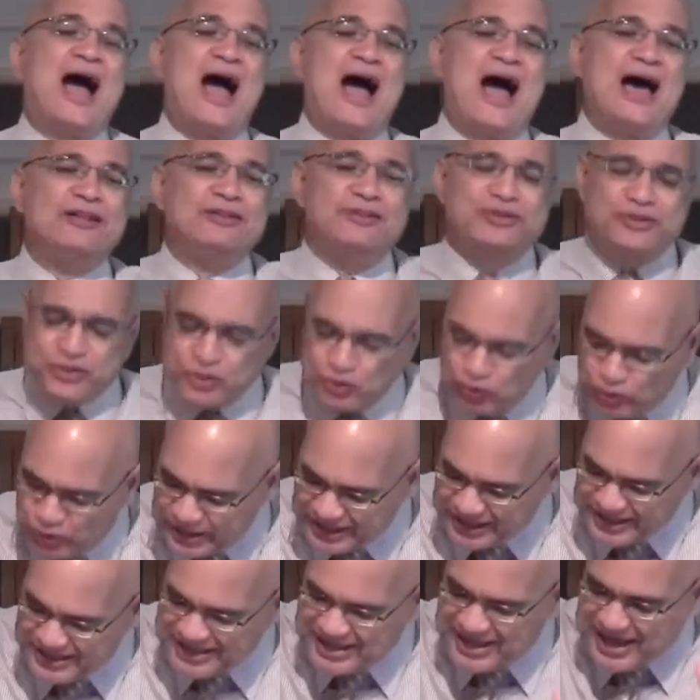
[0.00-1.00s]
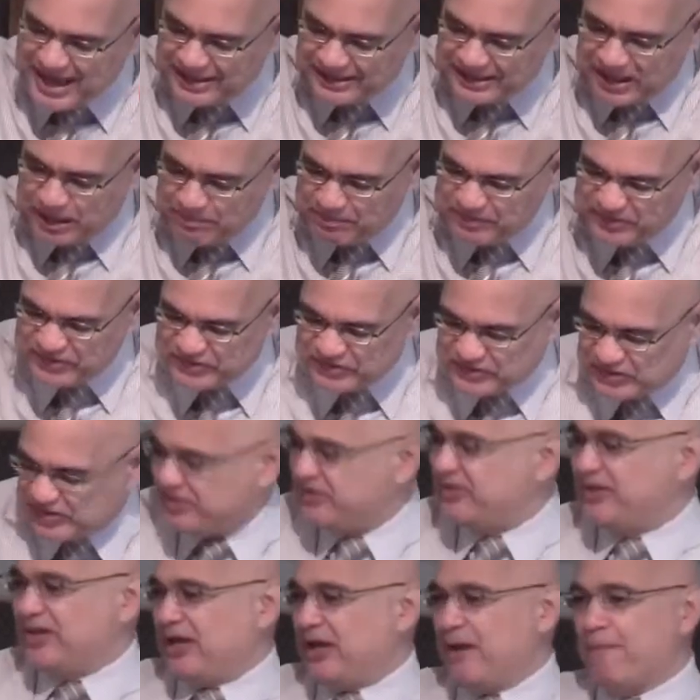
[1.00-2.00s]
a Antioquía de
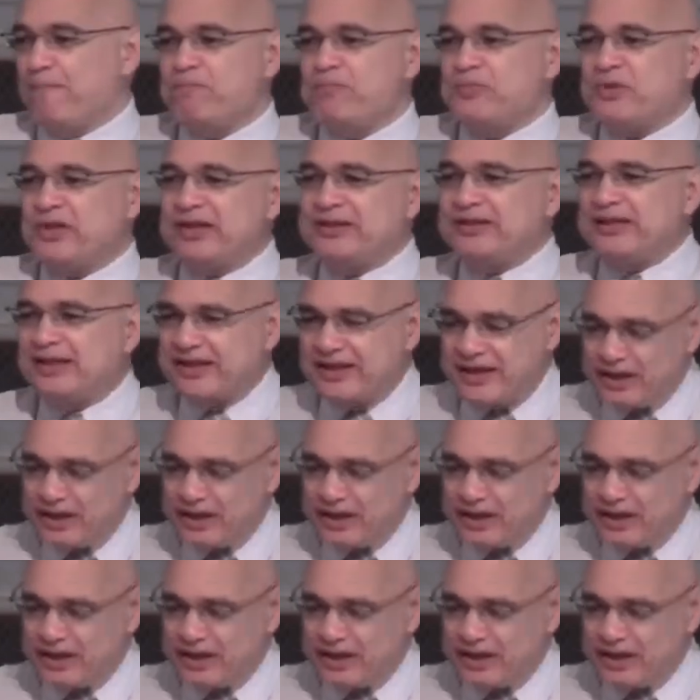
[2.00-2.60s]
Pisidia, y te